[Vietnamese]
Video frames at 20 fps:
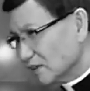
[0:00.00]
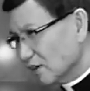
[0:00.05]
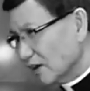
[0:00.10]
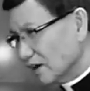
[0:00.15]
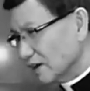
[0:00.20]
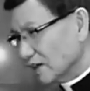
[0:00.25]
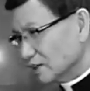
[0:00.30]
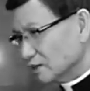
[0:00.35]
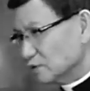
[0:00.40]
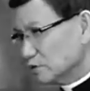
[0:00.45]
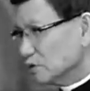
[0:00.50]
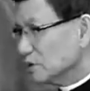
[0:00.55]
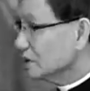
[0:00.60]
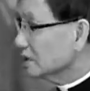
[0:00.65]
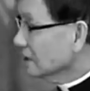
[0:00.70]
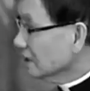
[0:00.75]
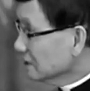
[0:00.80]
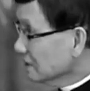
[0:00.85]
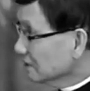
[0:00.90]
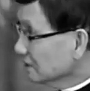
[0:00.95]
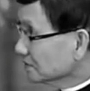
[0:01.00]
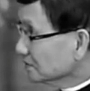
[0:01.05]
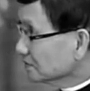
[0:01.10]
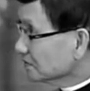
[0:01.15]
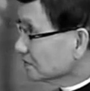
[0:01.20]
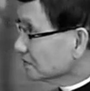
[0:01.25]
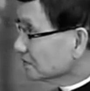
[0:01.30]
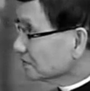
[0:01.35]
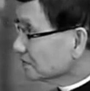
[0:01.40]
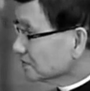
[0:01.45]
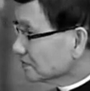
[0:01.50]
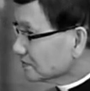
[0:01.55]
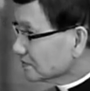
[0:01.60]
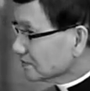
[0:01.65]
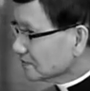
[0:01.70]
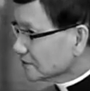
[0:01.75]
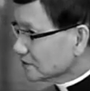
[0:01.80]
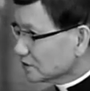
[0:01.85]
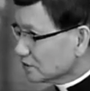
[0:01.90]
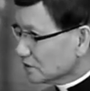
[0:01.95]
gọi là chúa cưng
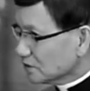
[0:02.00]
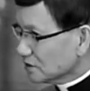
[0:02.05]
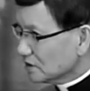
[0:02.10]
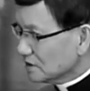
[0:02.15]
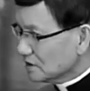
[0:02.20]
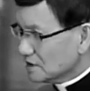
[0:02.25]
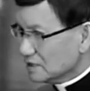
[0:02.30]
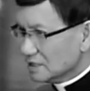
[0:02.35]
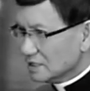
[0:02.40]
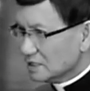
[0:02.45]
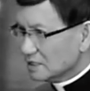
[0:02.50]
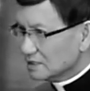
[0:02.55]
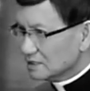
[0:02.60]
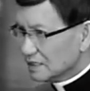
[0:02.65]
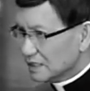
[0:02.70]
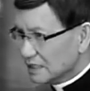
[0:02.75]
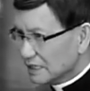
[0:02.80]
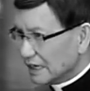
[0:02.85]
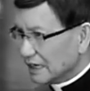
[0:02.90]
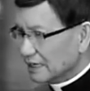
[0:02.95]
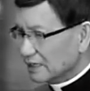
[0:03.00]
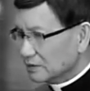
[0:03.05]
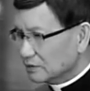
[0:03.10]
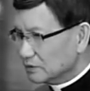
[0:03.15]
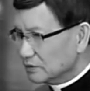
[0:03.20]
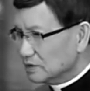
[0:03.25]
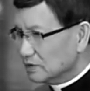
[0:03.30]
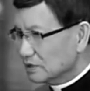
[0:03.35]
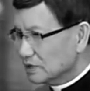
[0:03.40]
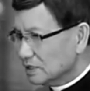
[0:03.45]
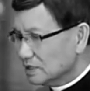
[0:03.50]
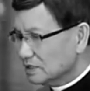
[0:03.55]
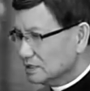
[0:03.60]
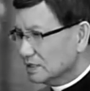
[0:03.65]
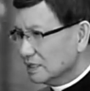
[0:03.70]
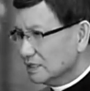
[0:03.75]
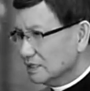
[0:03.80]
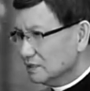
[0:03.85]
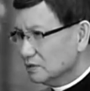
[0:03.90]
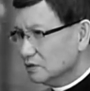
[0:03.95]
Chúa hứa thế này, Chúa
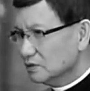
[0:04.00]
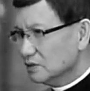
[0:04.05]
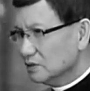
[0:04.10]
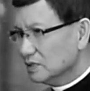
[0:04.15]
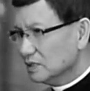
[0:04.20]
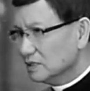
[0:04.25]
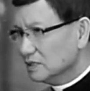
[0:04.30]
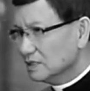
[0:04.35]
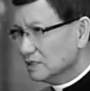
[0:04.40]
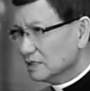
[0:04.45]
hướng dẫn, Chúa